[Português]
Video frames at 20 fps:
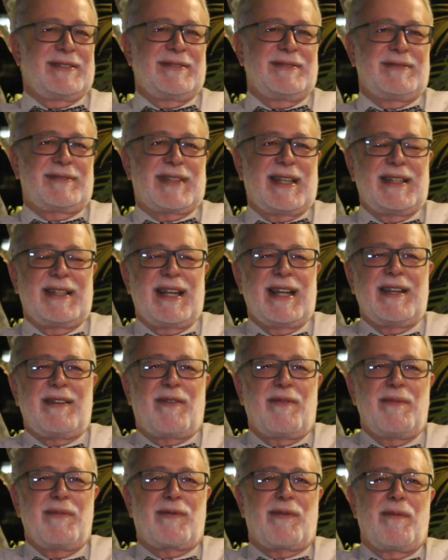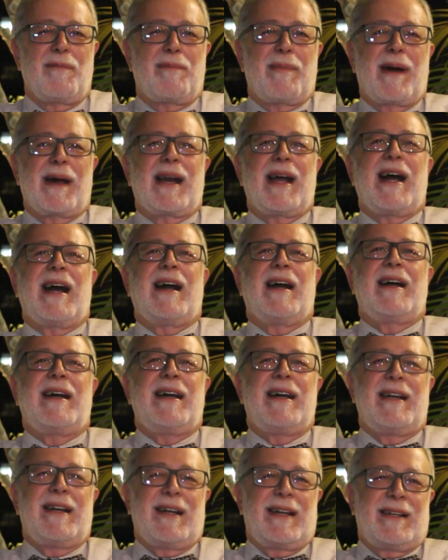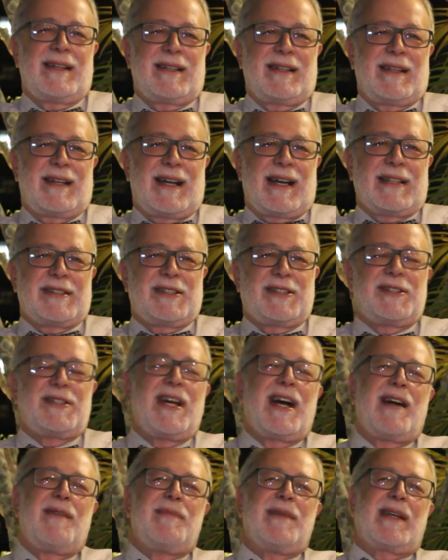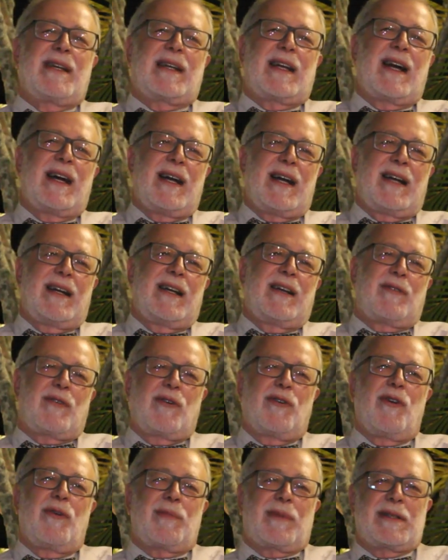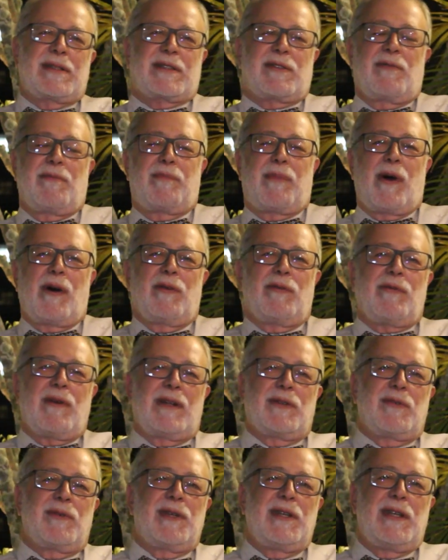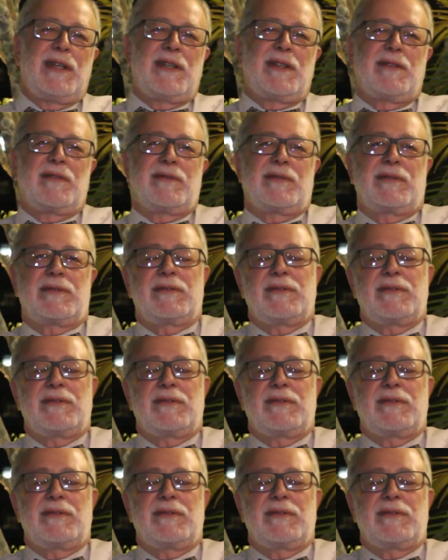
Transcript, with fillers: Não tem nem como comparar a dinâmica econômica de São Paulo com a do Rio.